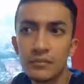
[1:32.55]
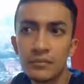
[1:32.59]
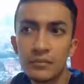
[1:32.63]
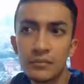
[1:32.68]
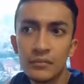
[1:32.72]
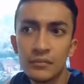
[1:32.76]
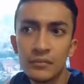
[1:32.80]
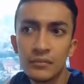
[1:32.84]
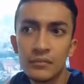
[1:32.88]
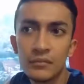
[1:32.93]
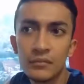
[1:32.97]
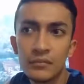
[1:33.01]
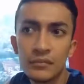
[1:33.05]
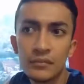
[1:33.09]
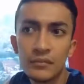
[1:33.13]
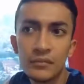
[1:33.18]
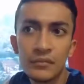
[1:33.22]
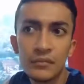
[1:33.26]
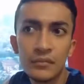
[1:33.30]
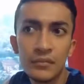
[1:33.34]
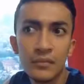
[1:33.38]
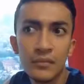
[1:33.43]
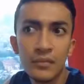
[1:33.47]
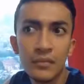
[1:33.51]
Tumabilis
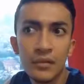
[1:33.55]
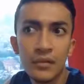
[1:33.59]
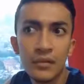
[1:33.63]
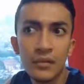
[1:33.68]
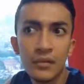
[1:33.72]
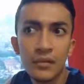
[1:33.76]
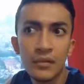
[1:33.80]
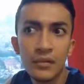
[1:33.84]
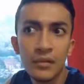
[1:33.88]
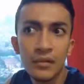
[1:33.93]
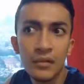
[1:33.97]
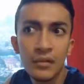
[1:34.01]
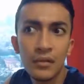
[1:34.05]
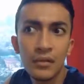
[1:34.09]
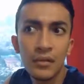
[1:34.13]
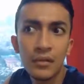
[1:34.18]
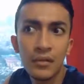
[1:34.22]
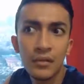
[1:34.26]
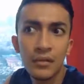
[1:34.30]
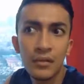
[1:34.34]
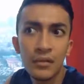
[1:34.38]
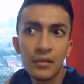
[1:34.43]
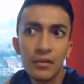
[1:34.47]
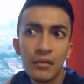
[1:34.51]
ang gupit yan.
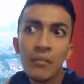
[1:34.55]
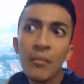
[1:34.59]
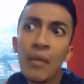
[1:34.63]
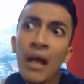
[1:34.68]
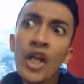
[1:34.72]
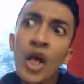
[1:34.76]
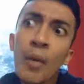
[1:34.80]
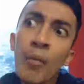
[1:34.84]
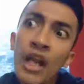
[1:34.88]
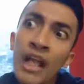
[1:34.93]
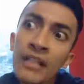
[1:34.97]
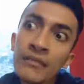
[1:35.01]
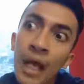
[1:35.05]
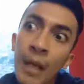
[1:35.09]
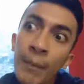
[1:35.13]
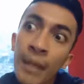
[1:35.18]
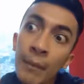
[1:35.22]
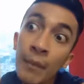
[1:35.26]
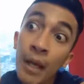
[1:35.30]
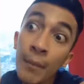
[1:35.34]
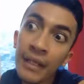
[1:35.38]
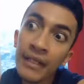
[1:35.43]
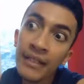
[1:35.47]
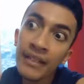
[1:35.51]
Paano mo
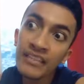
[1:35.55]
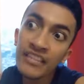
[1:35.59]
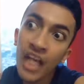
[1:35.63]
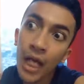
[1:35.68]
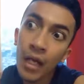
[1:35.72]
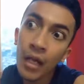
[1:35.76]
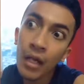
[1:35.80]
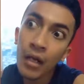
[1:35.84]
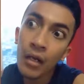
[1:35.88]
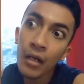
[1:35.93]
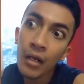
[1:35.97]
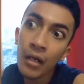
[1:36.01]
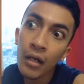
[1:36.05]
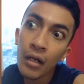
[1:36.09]
nasabing mabilisan?